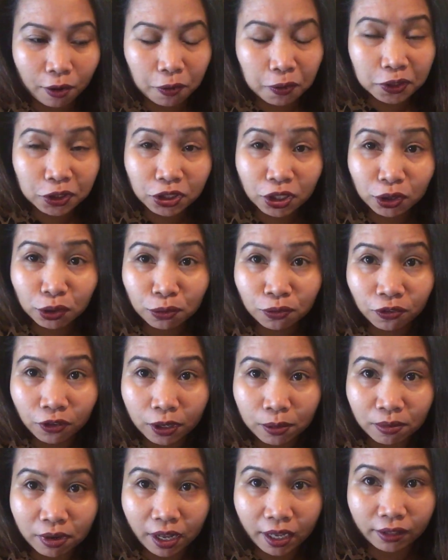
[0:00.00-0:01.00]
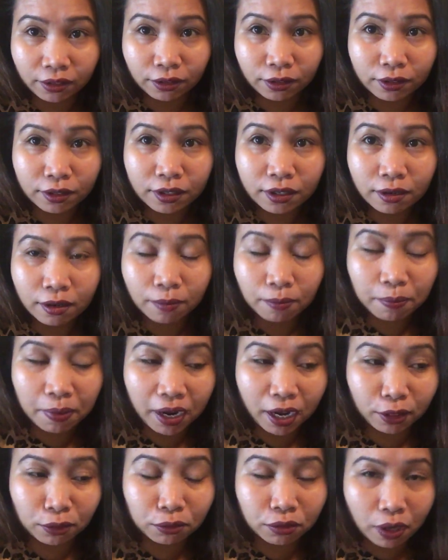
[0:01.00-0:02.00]
I will try to film later.
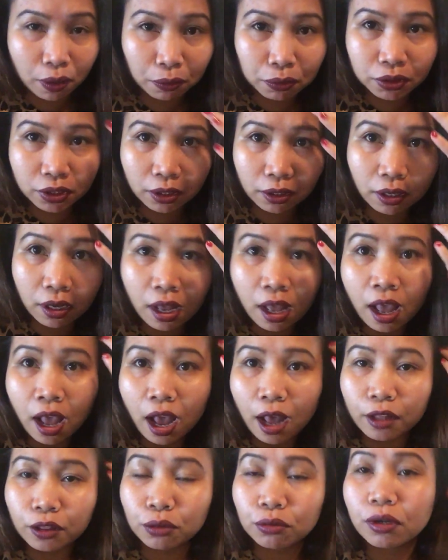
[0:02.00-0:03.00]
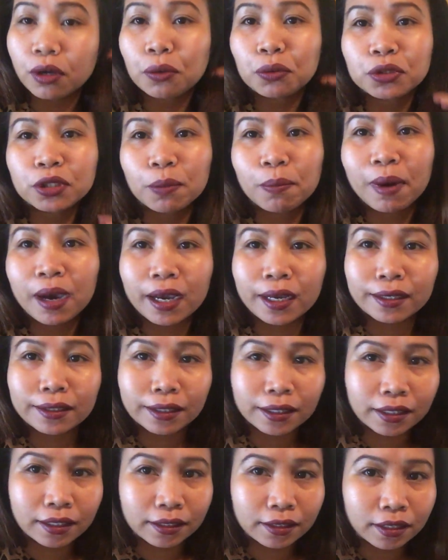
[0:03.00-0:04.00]
Pag andun ako sa andun ako sa bahay
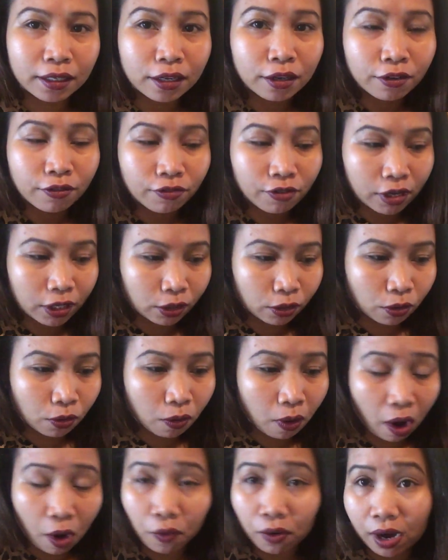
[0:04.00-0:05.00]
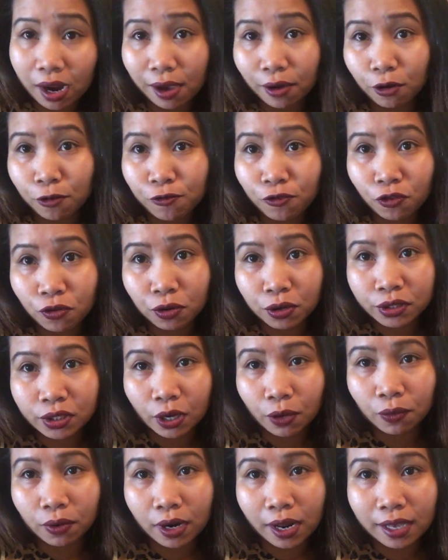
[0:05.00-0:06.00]
ng friend ko, I will of
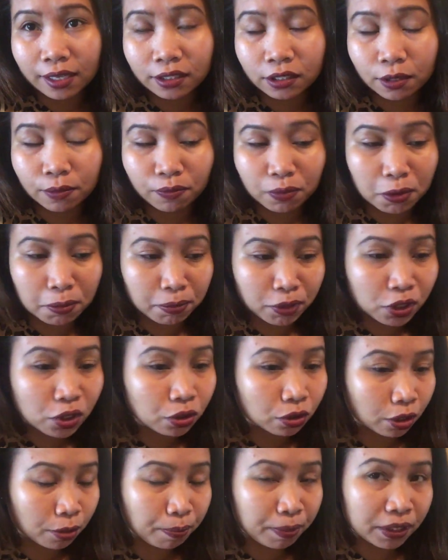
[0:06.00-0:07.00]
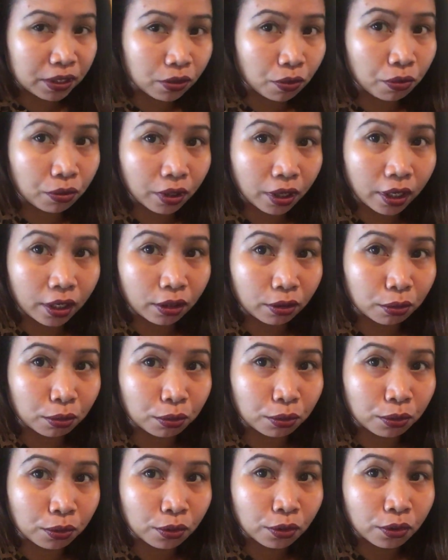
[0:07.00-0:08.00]
course I will ask them permission if it's okay
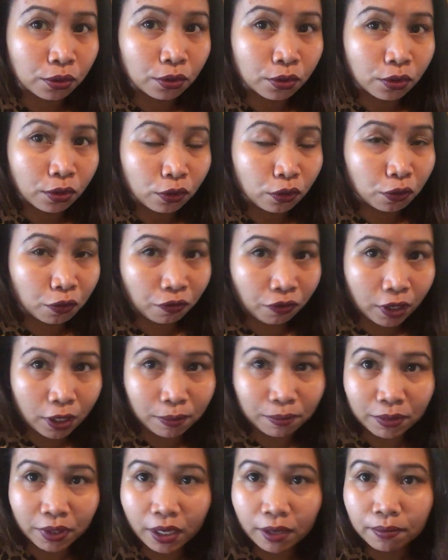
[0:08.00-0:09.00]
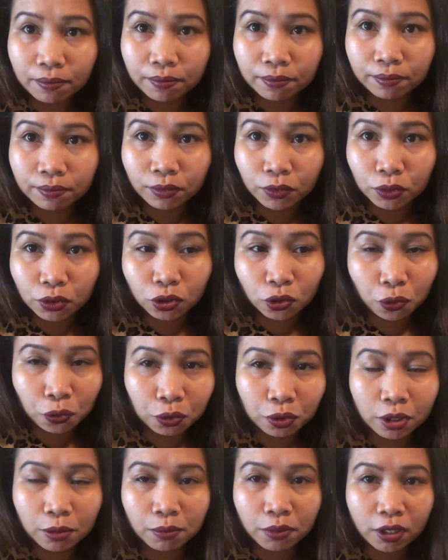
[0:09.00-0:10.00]
to to film them, to
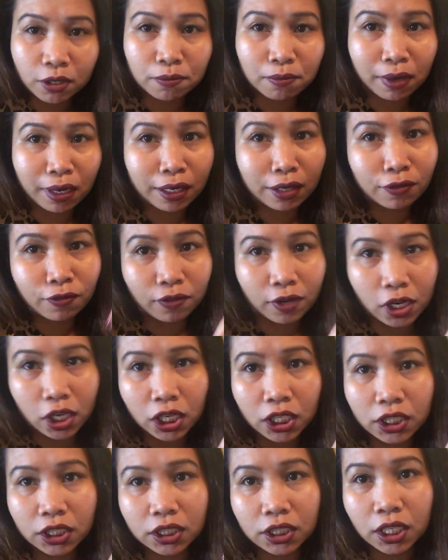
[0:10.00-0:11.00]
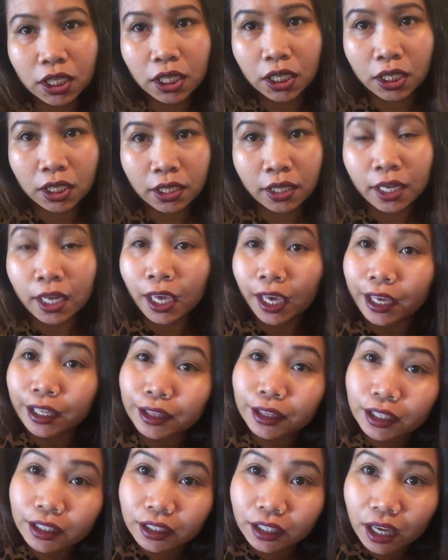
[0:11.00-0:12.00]
show them in my vlog.
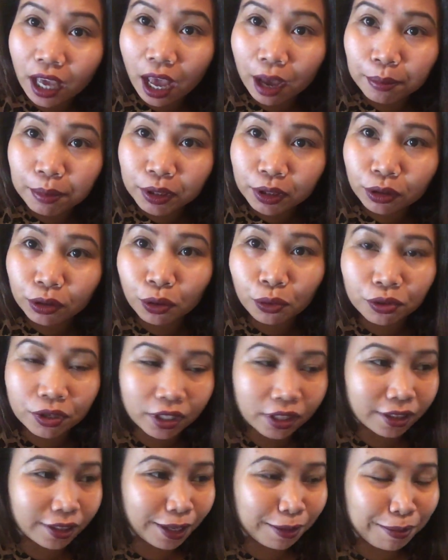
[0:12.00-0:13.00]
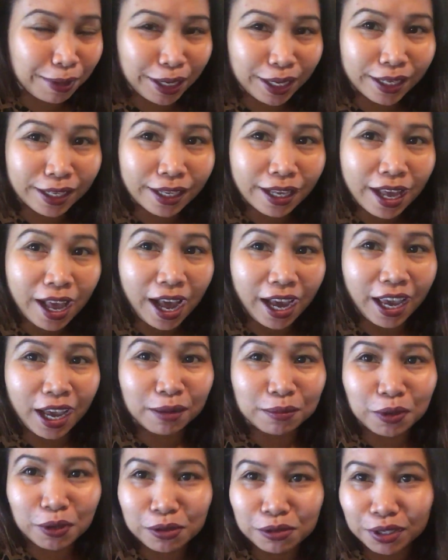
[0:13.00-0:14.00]
And then they haven't know yet na my I
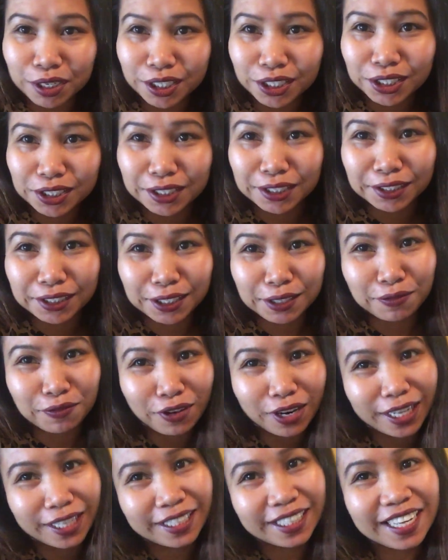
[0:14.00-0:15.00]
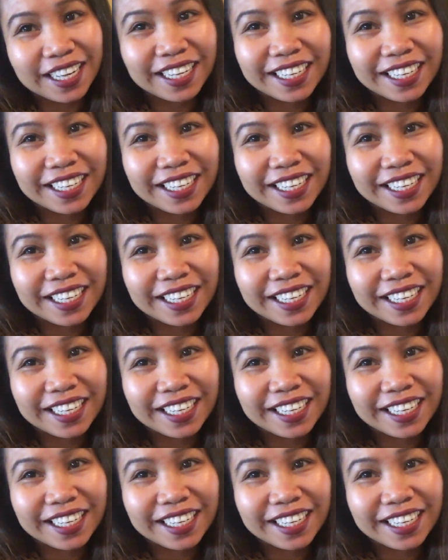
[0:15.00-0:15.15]
have already started vlog.